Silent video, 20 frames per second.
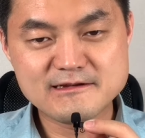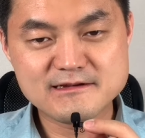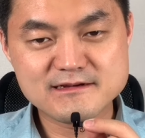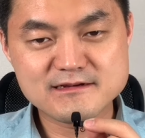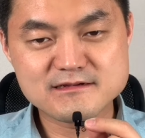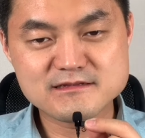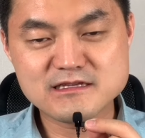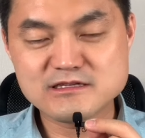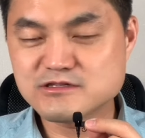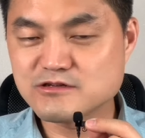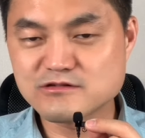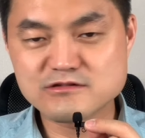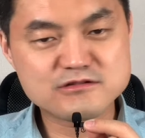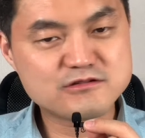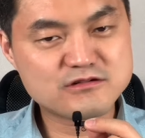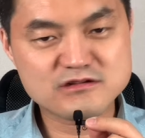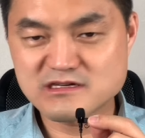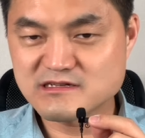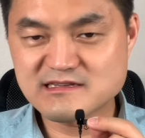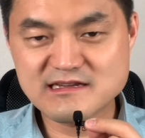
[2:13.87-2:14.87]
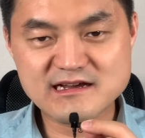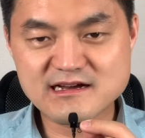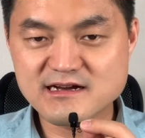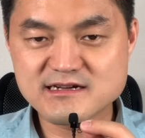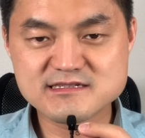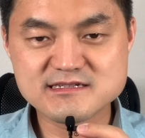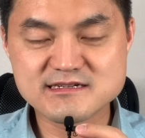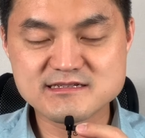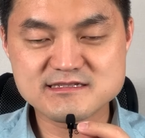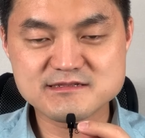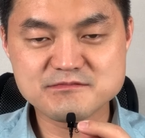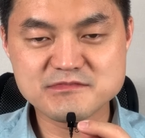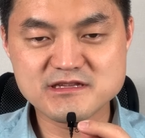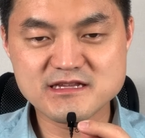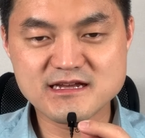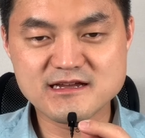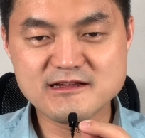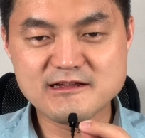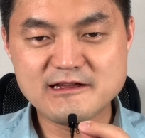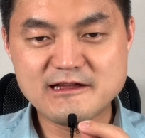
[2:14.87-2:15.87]
근데 저는 그렇게 생각하지
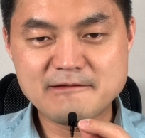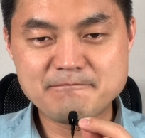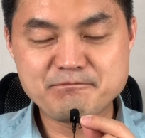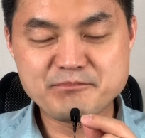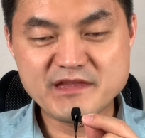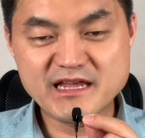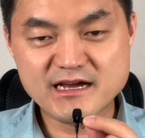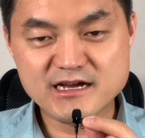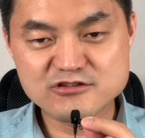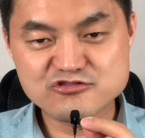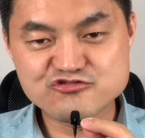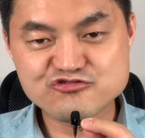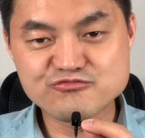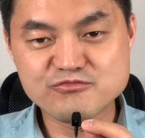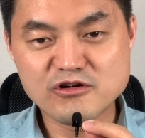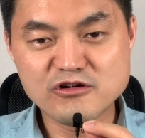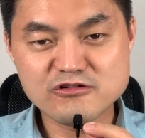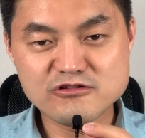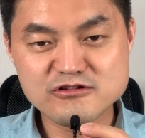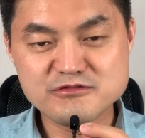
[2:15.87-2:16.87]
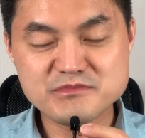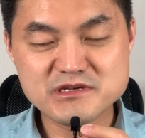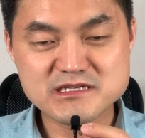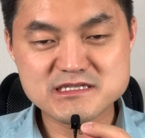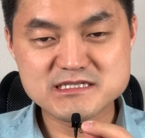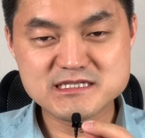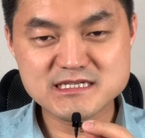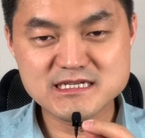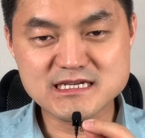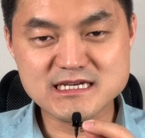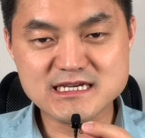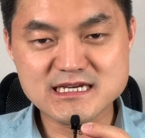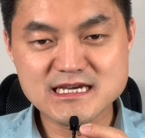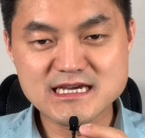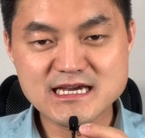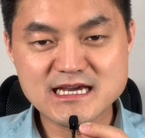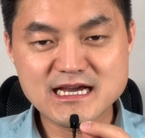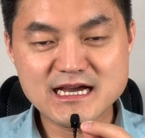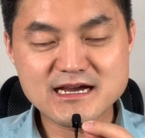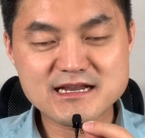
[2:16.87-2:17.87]
않습니다. 내가 주먹을 믿지
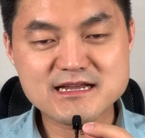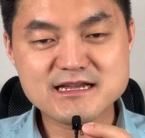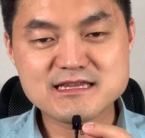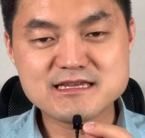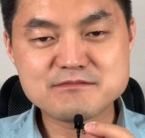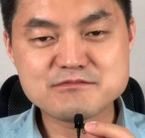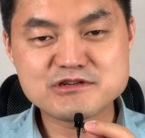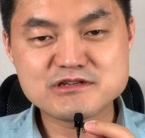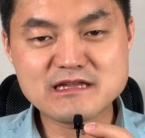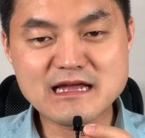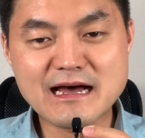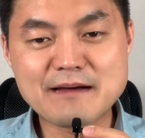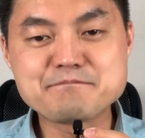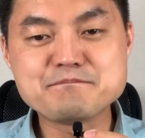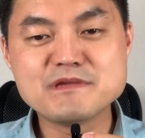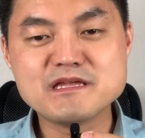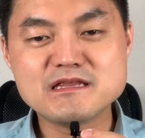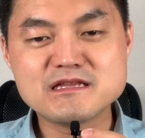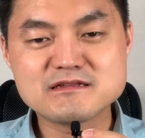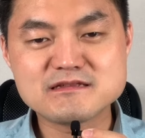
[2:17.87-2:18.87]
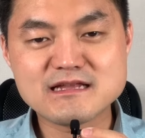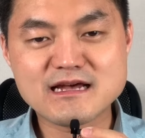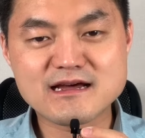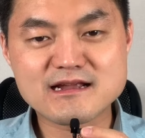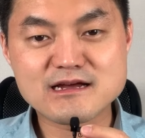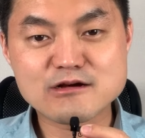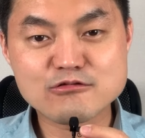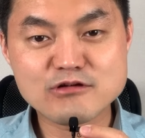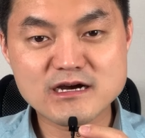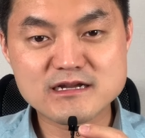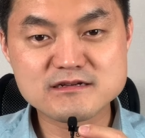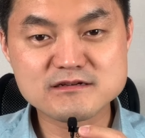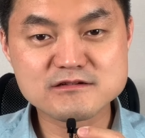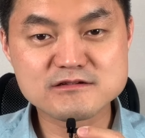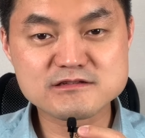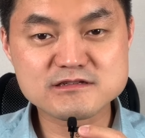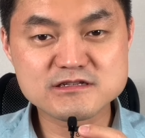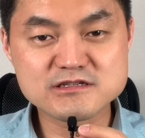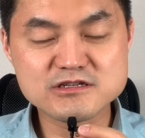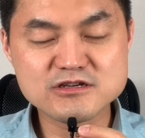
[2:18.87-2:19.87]
하나님은 안 믿는다라고 하는
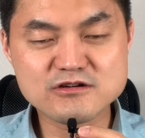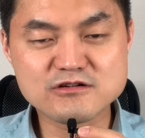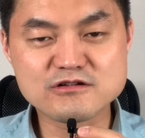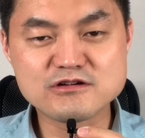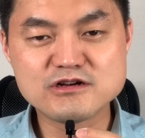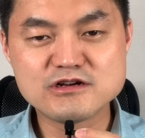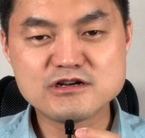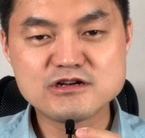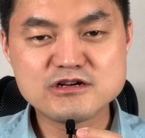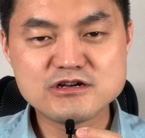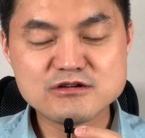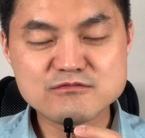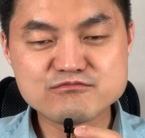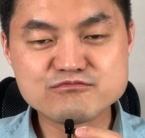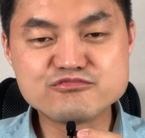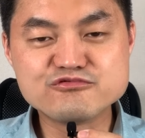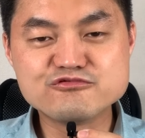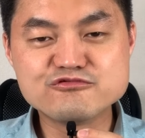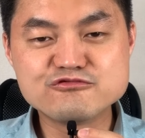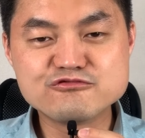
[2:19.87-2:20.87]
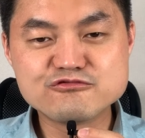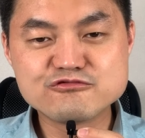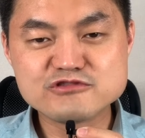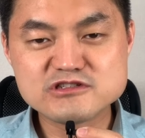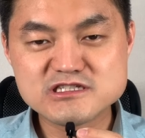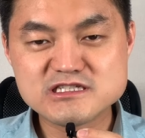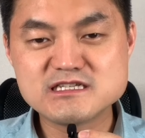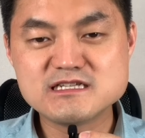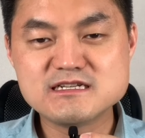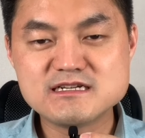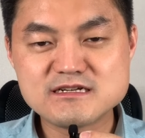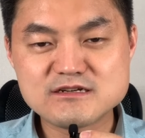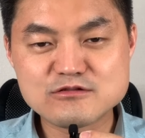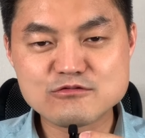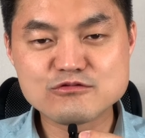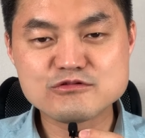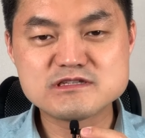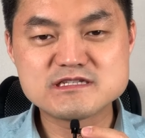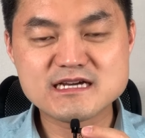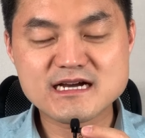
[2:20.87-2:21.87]
것은요.
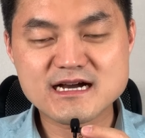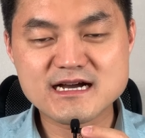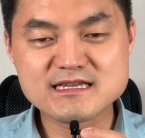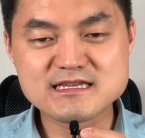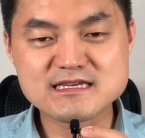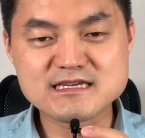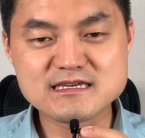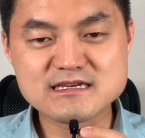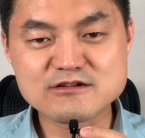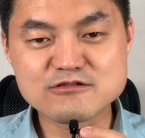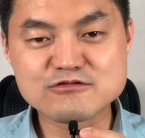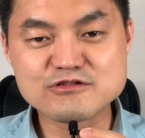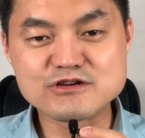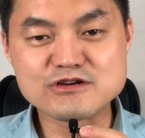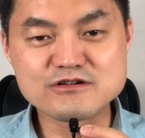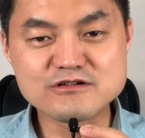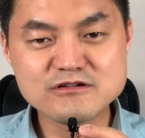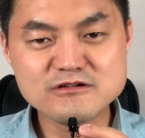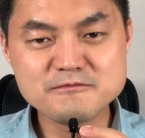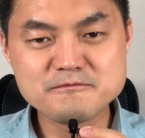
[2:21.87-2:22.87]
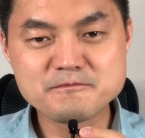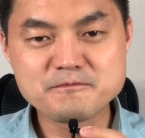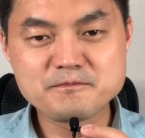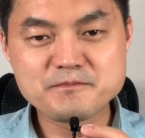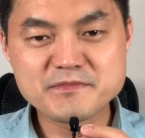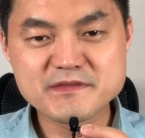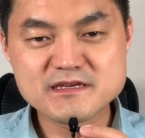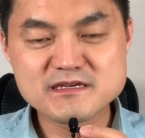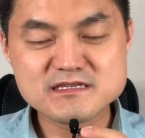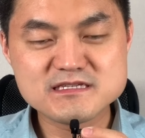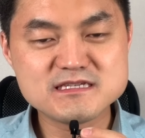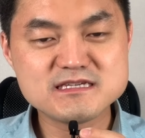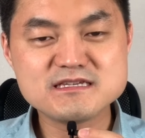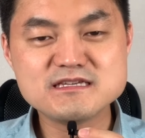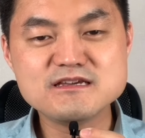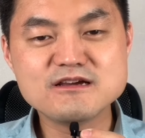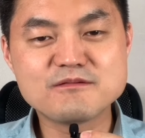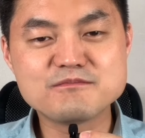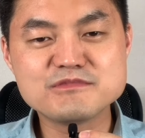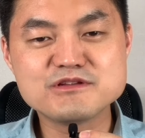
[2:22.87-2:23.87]
무신론자가 아니고요.
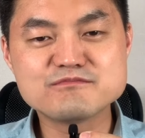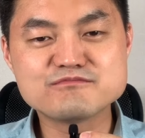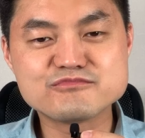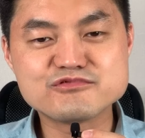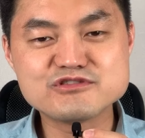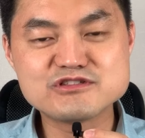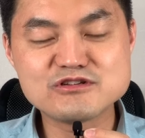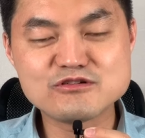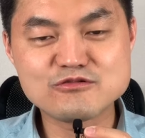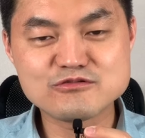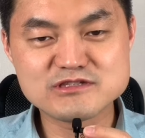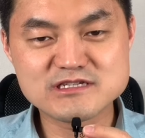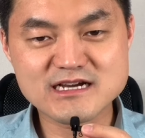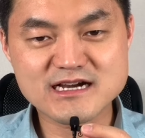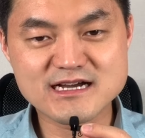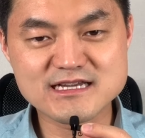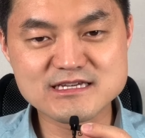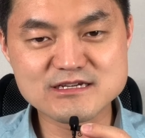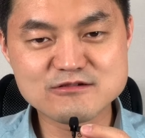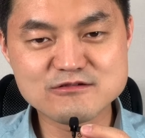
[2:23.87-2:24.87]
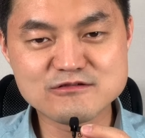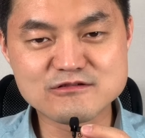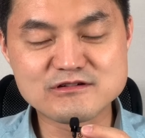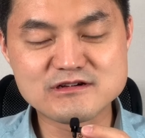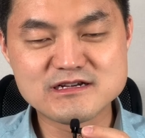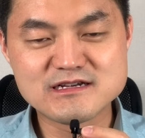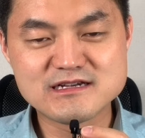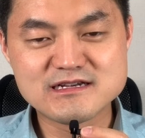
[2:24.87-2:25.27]
신이 없는 무신론자가 아니고